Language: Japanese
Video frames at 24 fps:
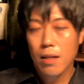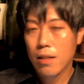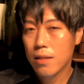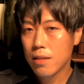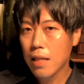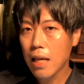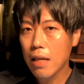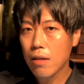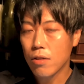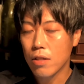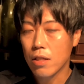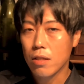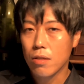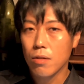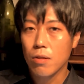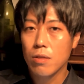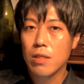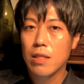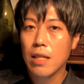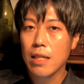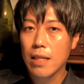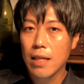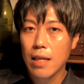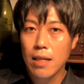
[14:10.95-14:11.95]
最後に一つ
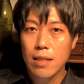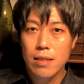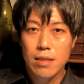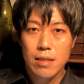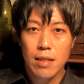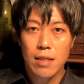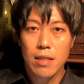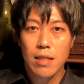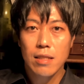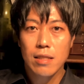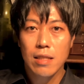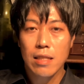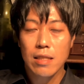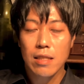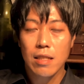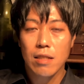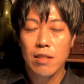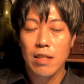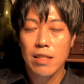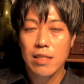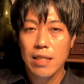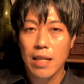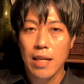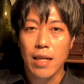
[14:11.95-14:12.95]
だけ宣伝させてく
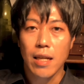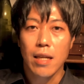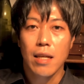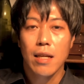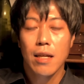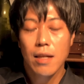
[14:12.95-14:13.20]
ださい。